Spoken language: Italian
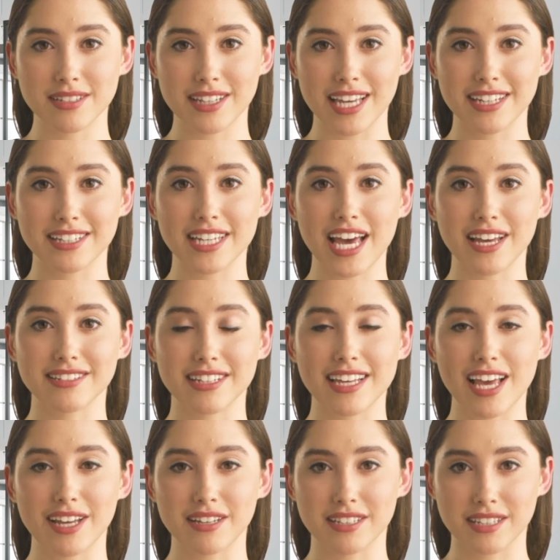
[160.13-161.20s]
e
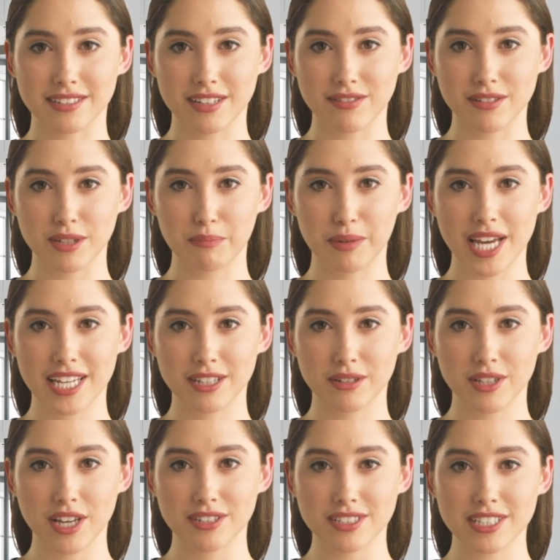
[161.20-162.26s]
chiedere alla piattaforma
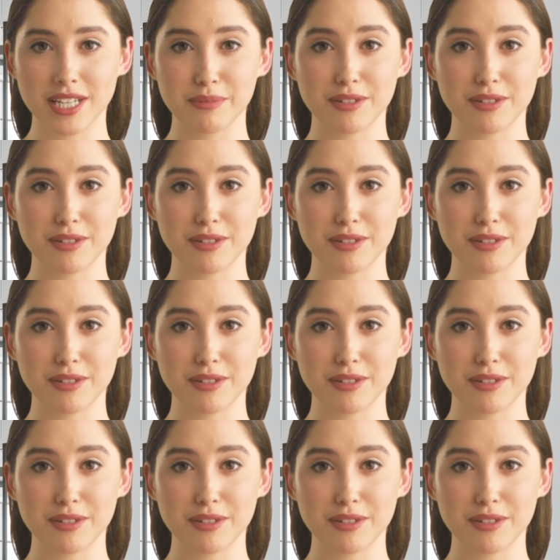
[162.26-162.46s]
ecologica